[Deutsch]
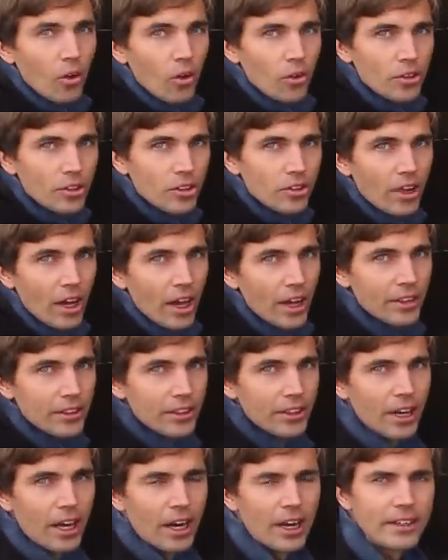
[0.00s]
und diese
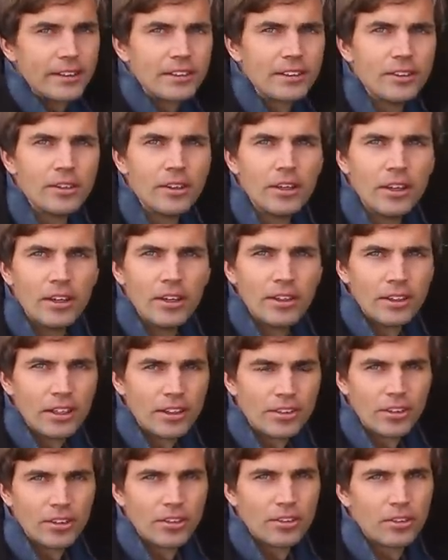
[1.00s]
eine Naht,
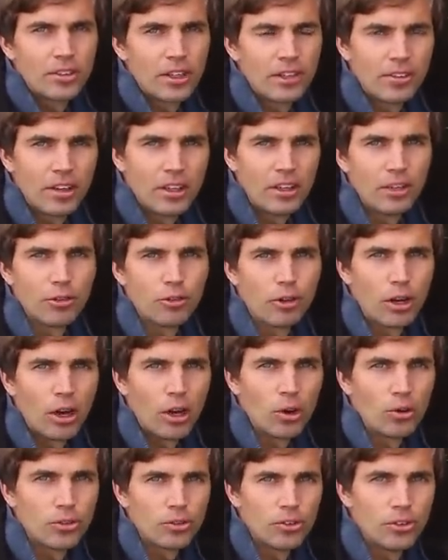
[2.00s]
das ist tatsächlich von
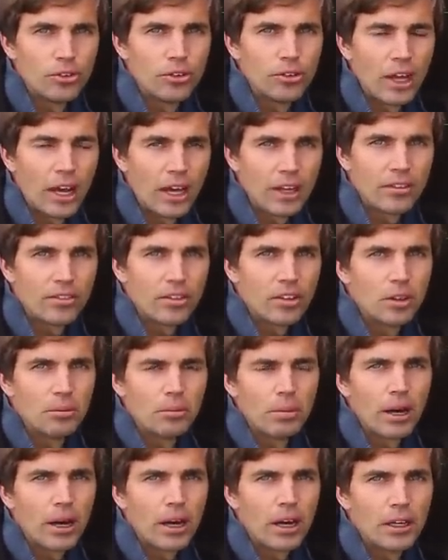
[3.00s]
außen der einzige
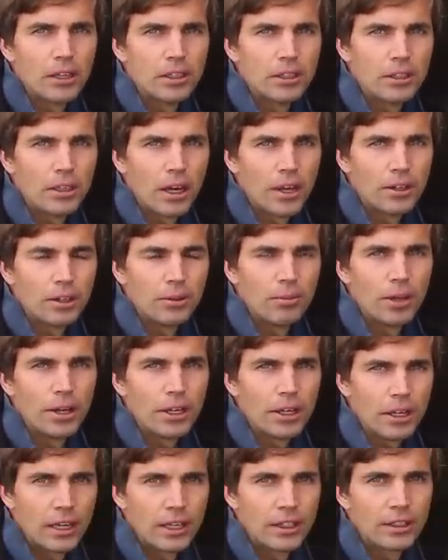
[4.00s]
Bereich, an dem man
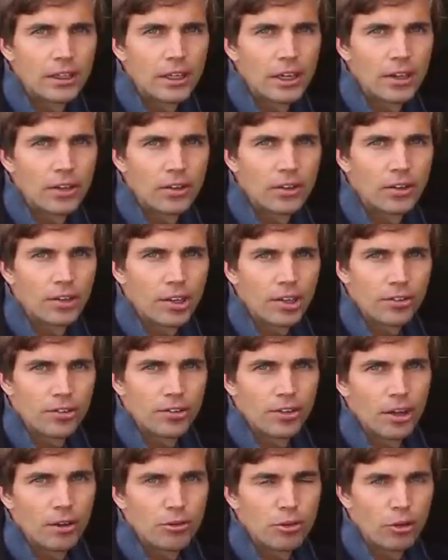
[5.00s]
erkennen kann,
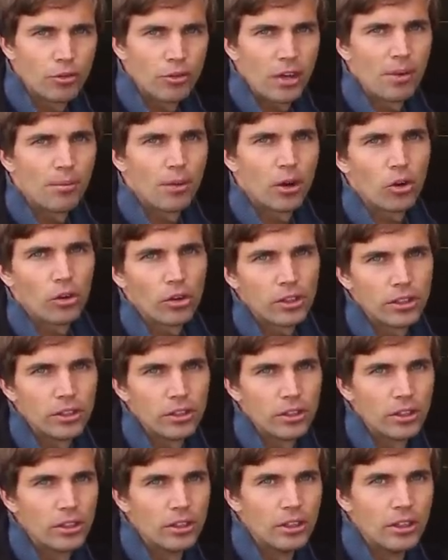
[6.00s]
dass der VW Amarok
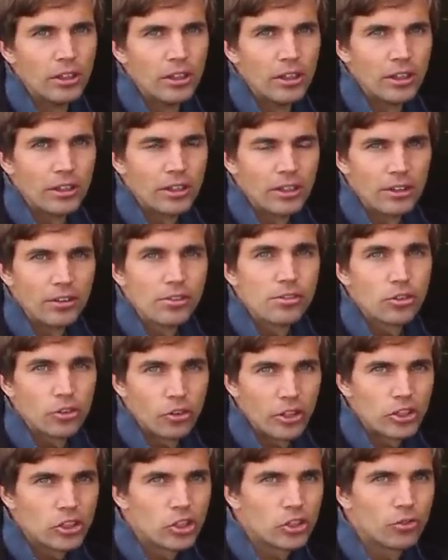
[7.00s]
hier
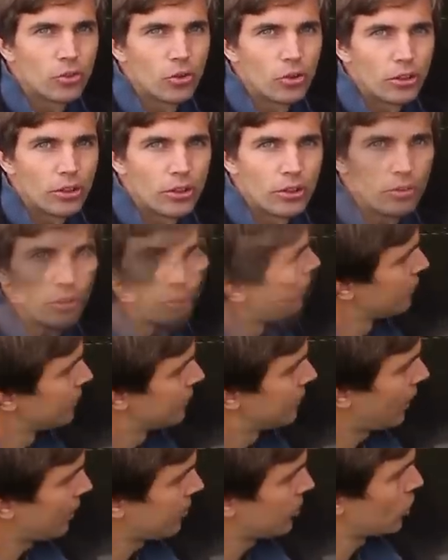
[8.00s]
gestretched wurde.
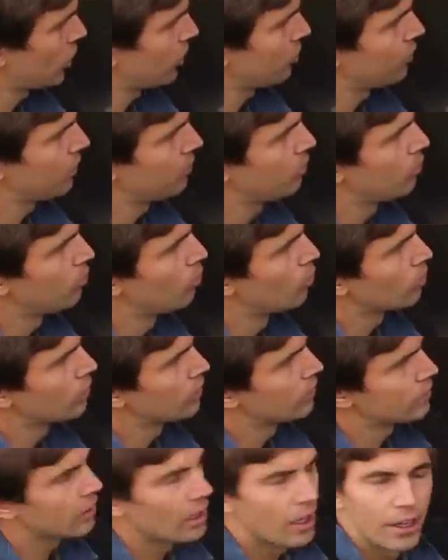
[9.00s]
Das schafft ihm die
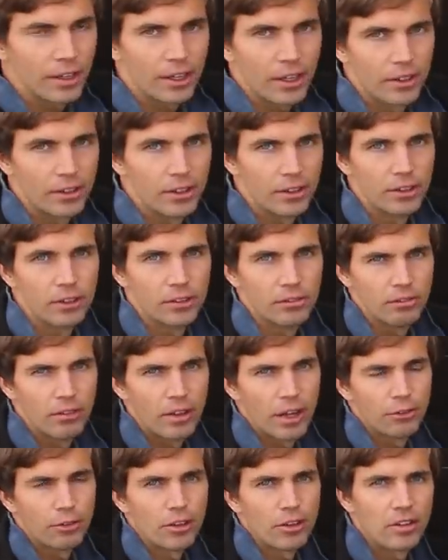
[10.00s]
Möglichkeit, eine
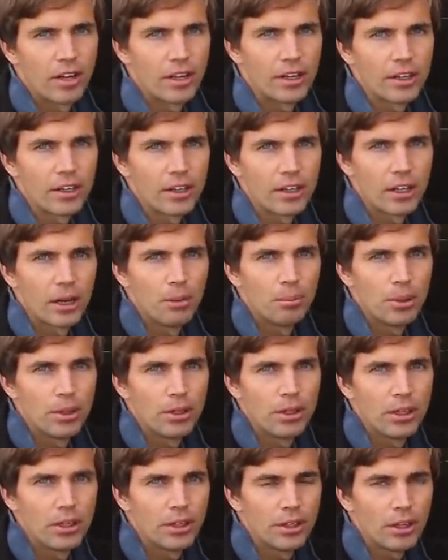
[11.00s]
etwas längere
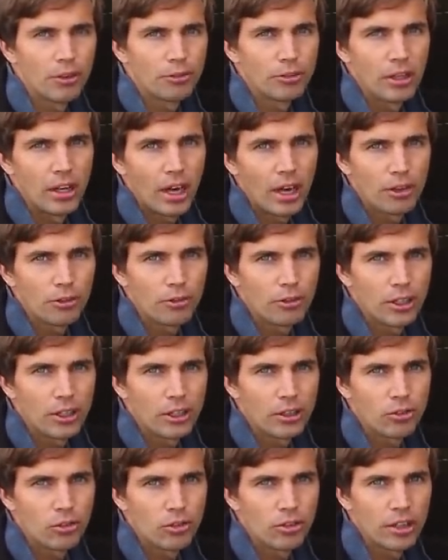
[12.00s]
Kabine hinten auf die
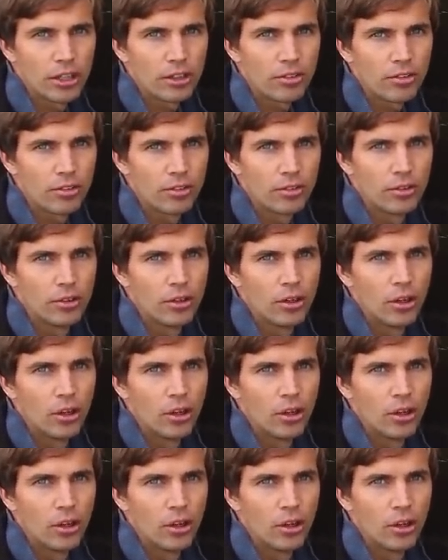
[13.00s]
Ladefläche zu setzen.